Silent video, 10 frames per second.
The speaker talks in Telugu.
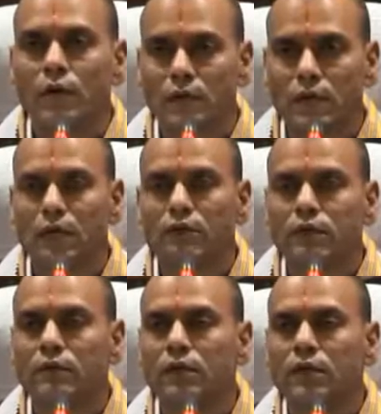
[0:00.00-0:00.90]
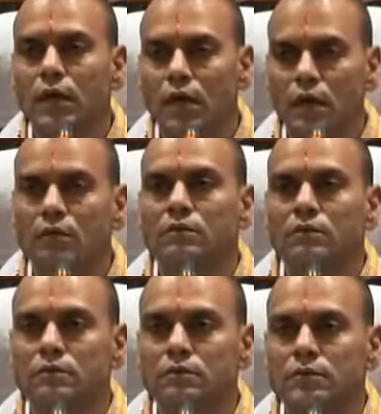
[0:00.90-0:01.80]
ఇందాక మేము చదివింది ఆరు
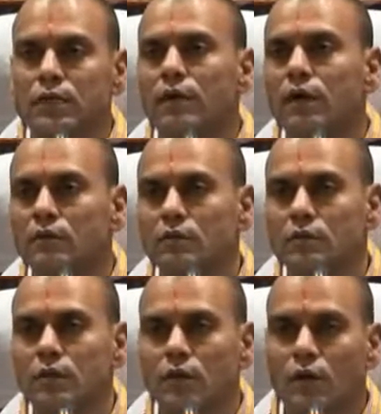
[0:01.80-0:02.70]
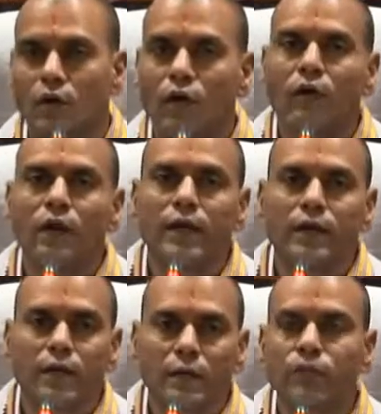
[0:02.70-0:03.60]
సేవలు ఆన్లైన్
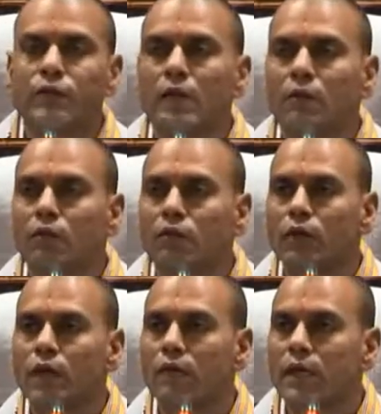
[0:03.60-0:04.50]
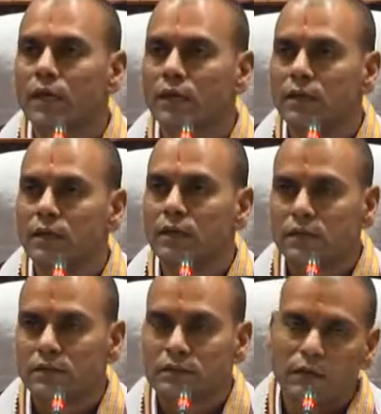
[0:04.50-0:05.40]
డిప్ విధానంలో ఉన్నటువంటి
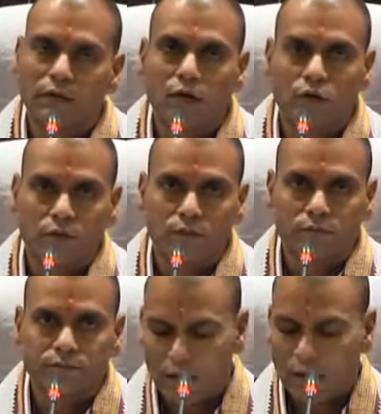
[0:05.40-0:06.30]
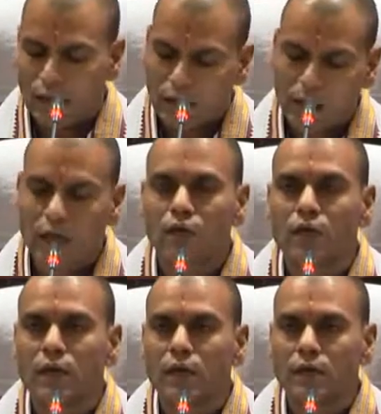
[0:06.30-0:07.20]
సేవా కోటాలు అది
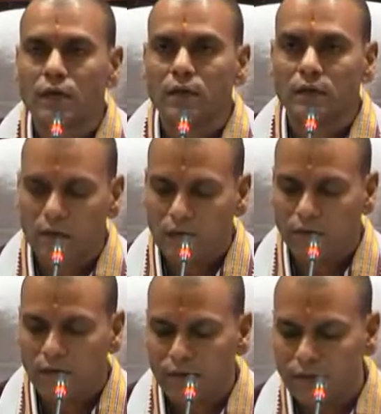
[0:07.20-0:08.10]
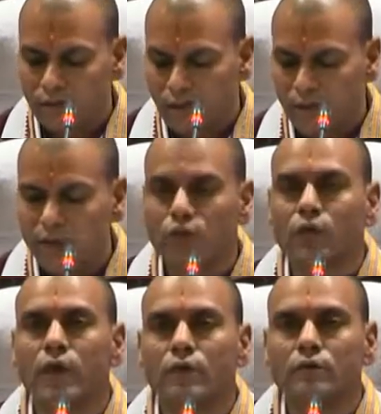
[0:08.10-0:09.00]
కాకుండా ఇంకా వేరే సేవలు అయితే
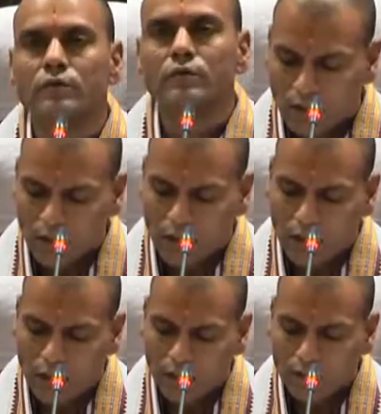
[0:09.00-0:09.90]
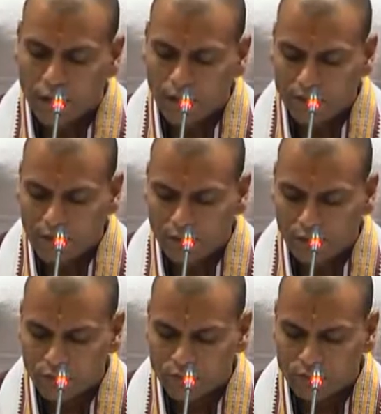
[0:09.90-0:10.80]
ఉన్నాయో అటువంటి సేవలు